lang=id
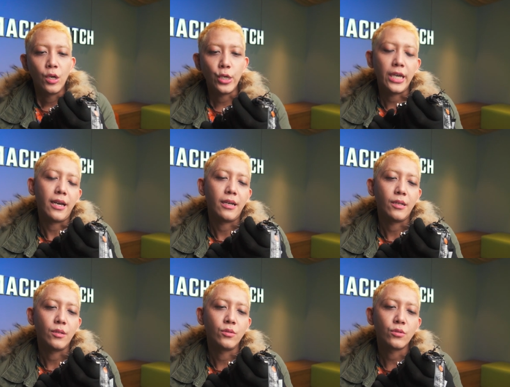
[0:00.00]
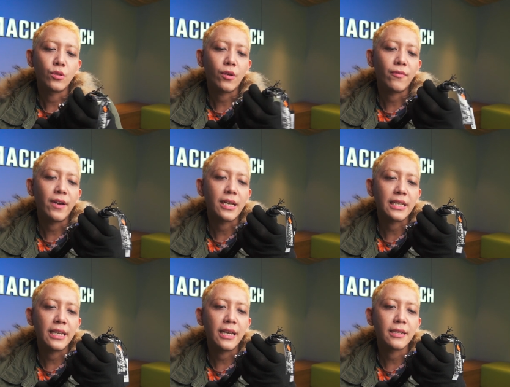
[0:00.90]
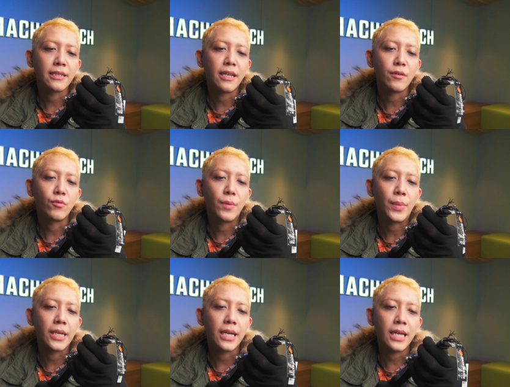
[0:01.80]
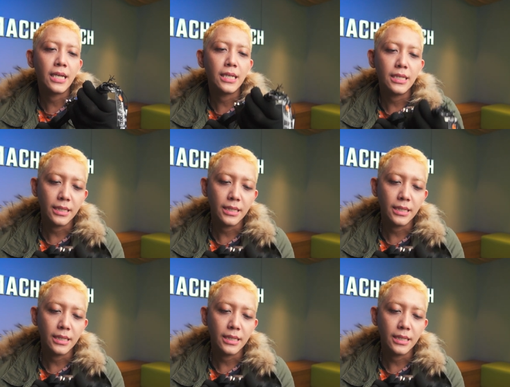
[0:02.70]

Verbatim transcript: Oh ya, untuk varian yang gua pegang